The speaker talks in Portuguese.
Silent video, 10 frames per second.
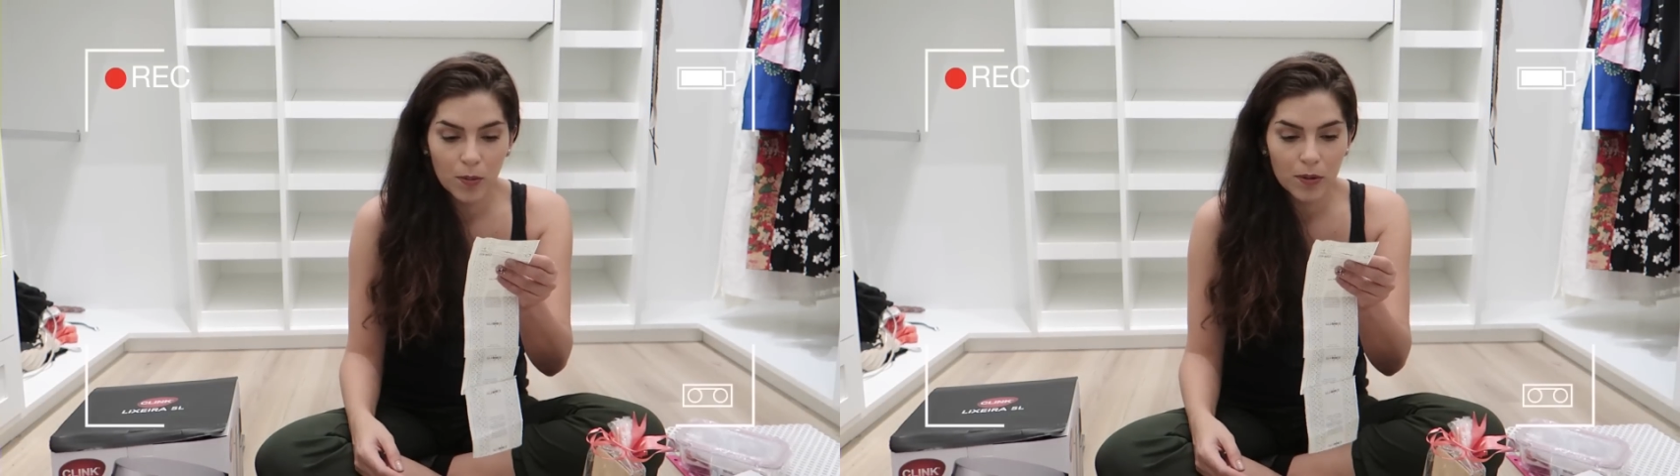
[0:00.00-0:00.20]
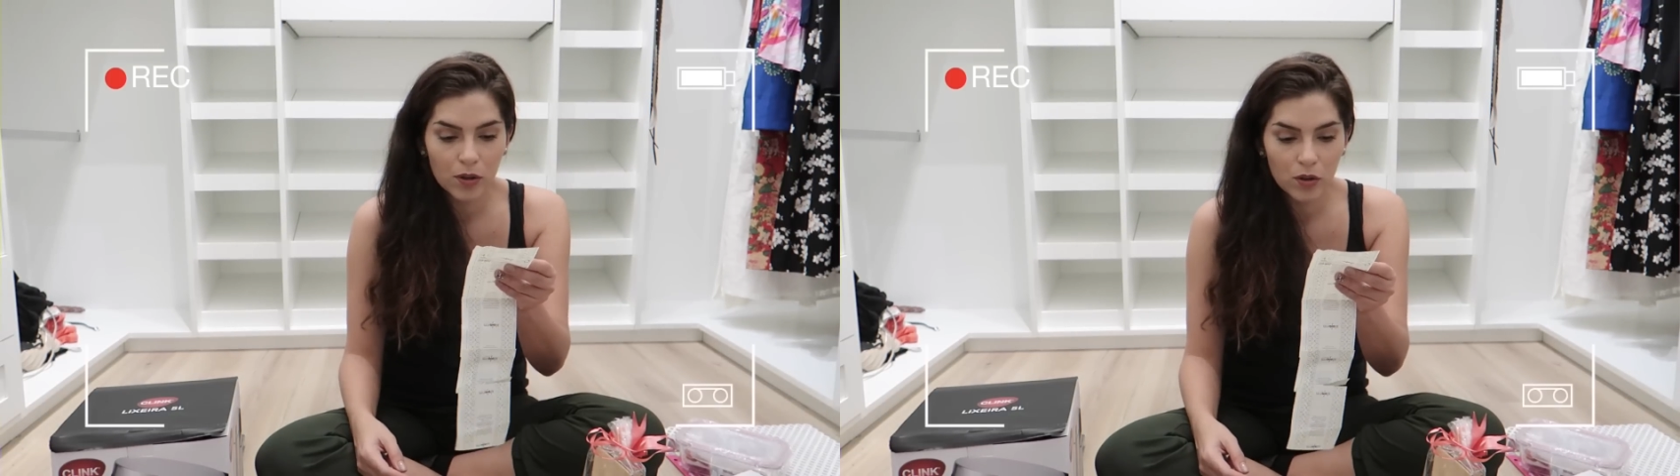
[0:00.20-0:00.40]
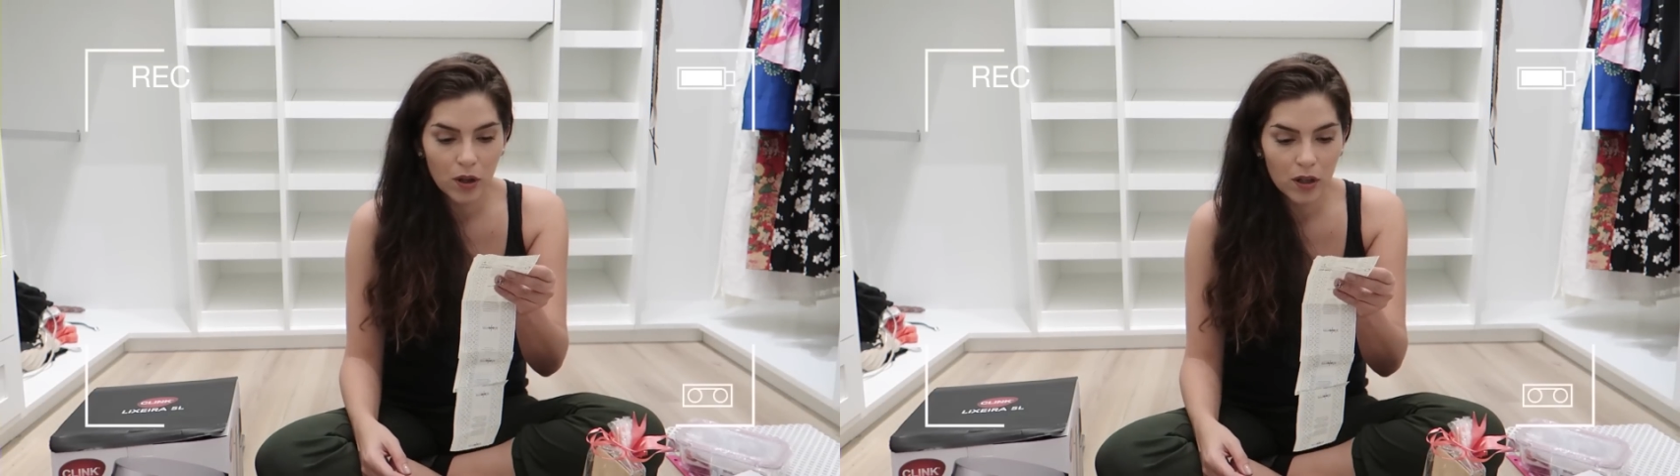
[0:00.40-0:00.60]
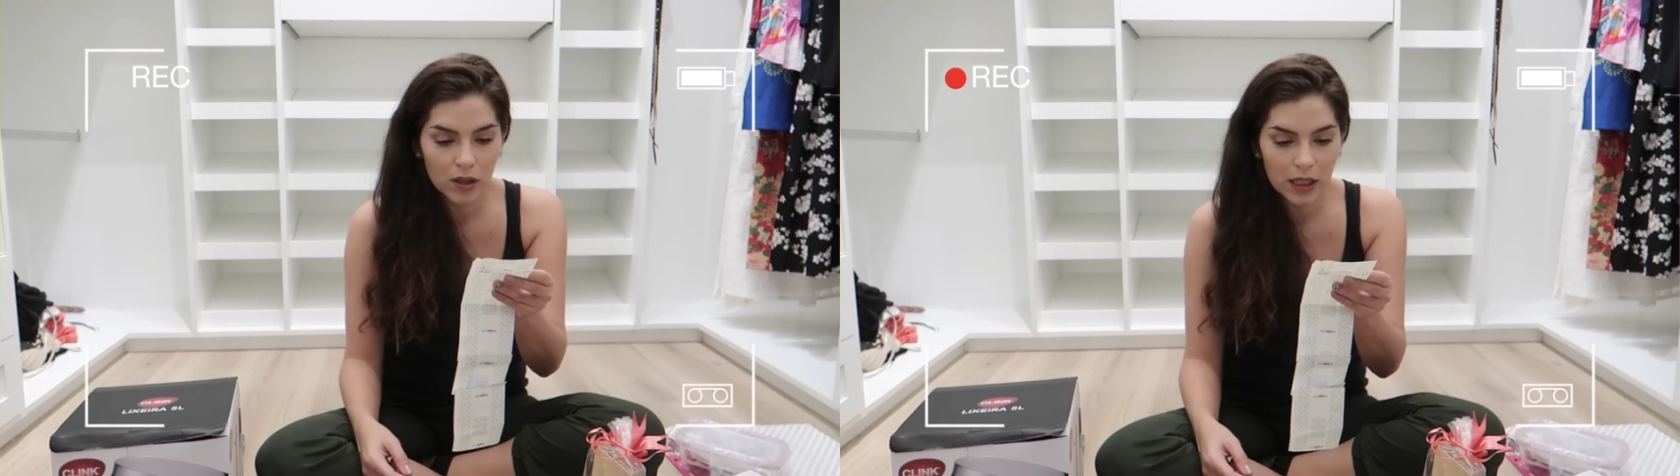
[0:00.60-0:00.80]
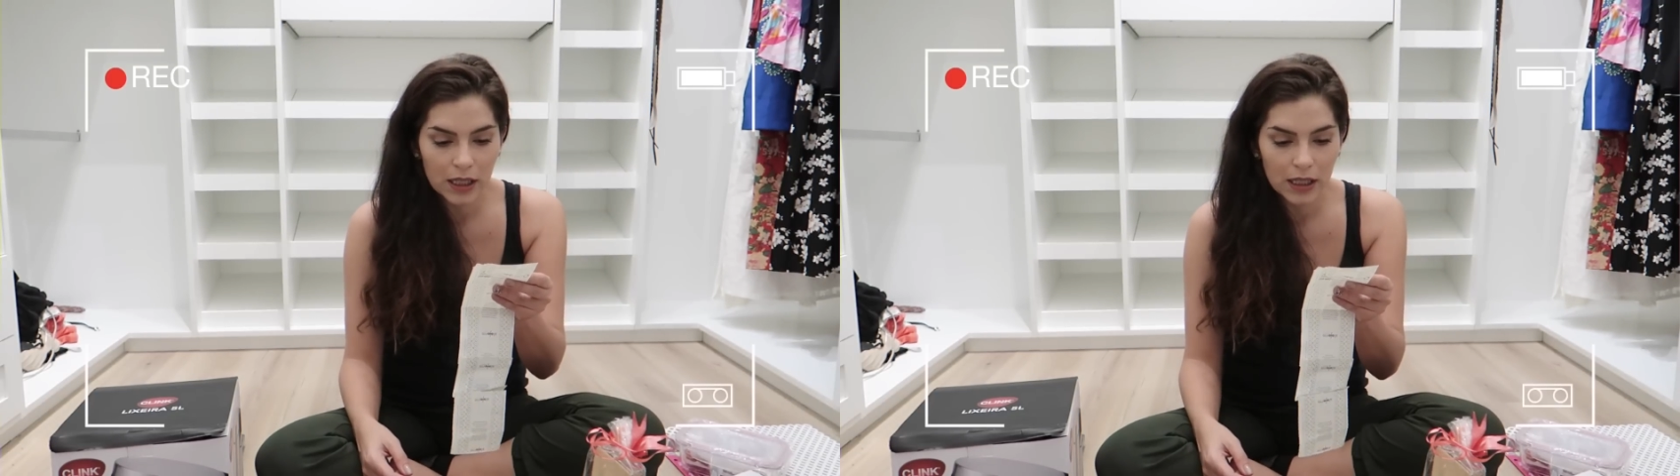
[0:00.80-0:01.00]
porque eu tô com a
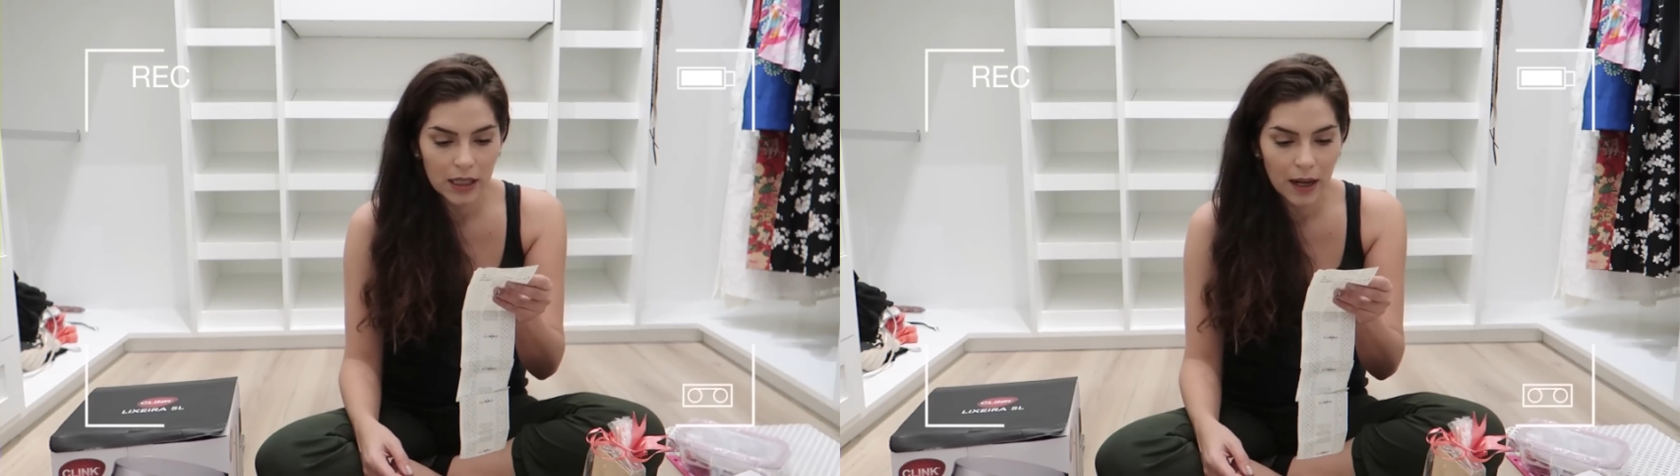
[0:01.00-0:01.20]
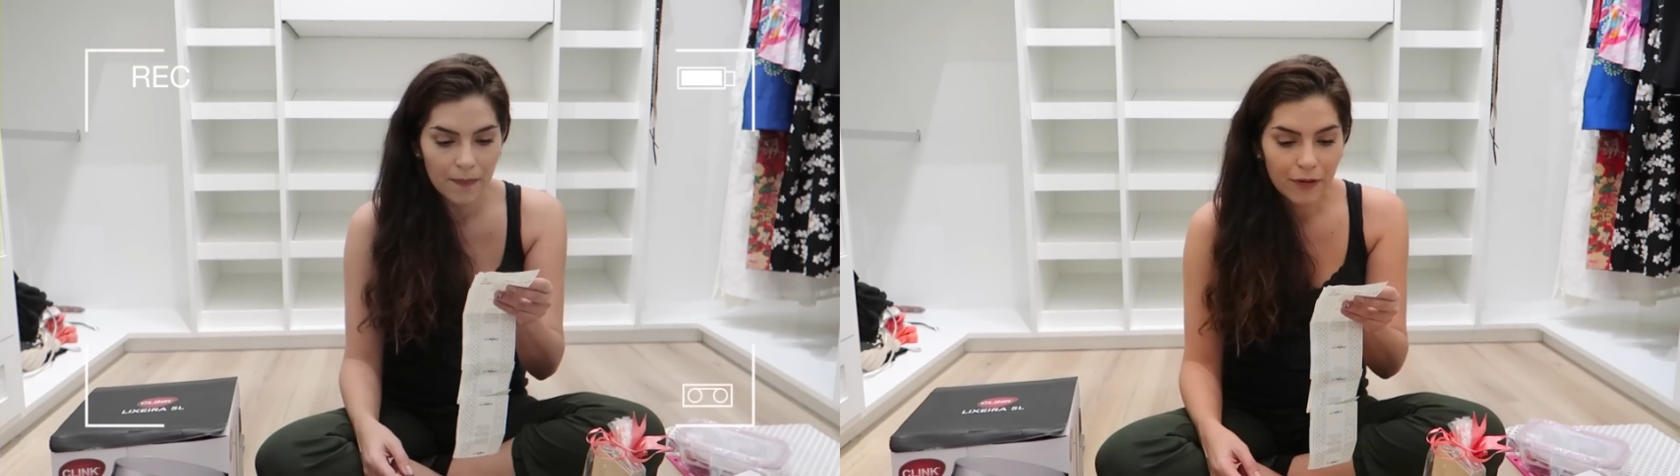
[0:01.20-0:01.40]
nota aqui, tá?